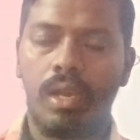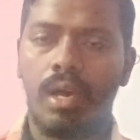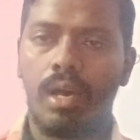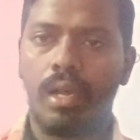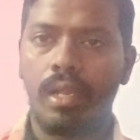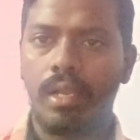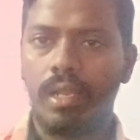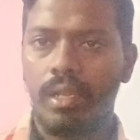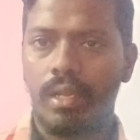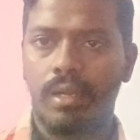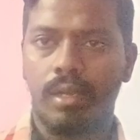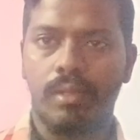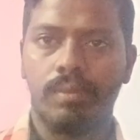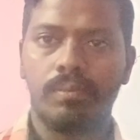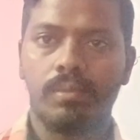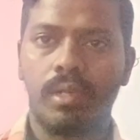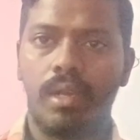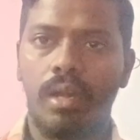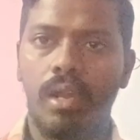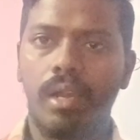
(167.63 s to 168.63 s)
ஆங்கிலேயர்கள்
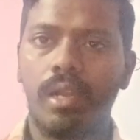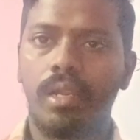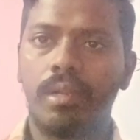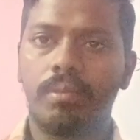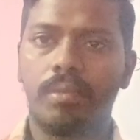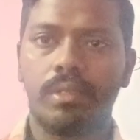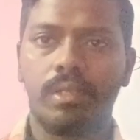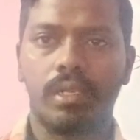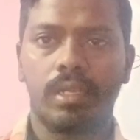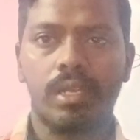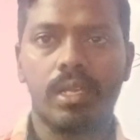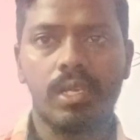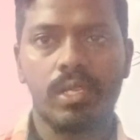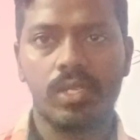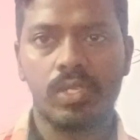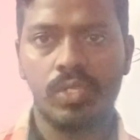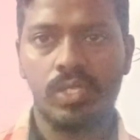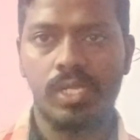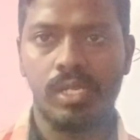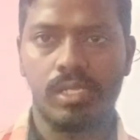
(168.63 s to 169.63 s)
ஆங்கிலேயர்கள் பார்த்தீங்கன்னாக்கா
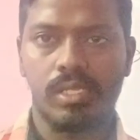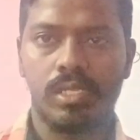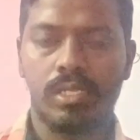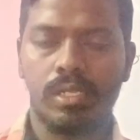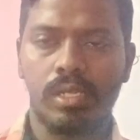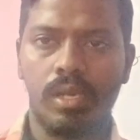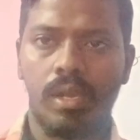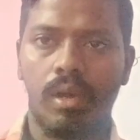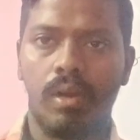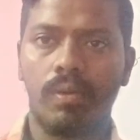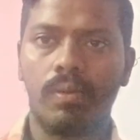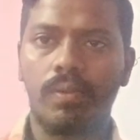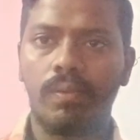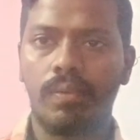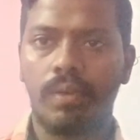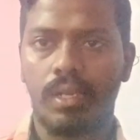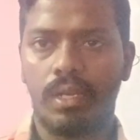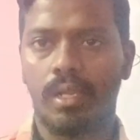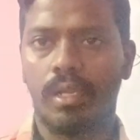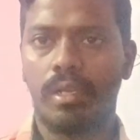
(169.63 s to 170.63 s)
கிறிஸ்டியன்ஸ் அவங்க
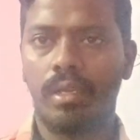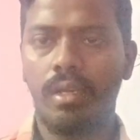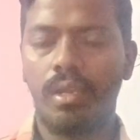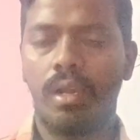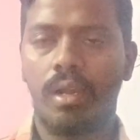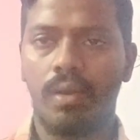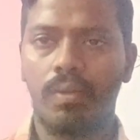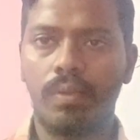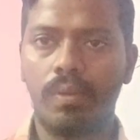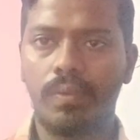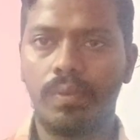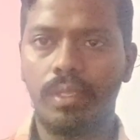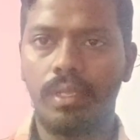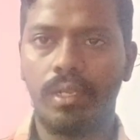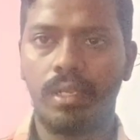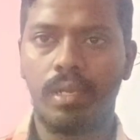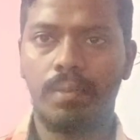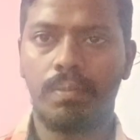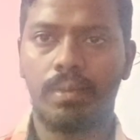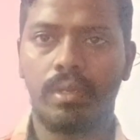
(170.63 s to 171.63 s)
வராங்க அவங்க வந்து
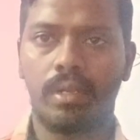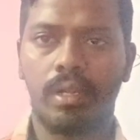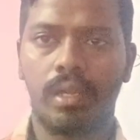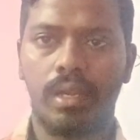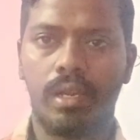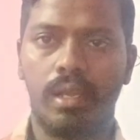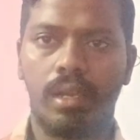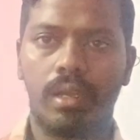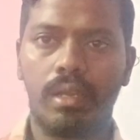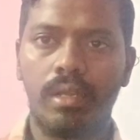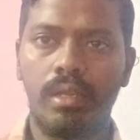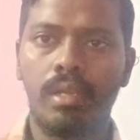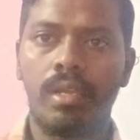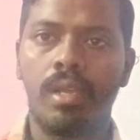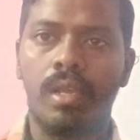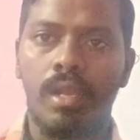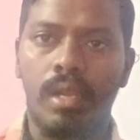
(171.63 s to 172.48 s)
என்ன பண்றேன்னு கேட்டாக்க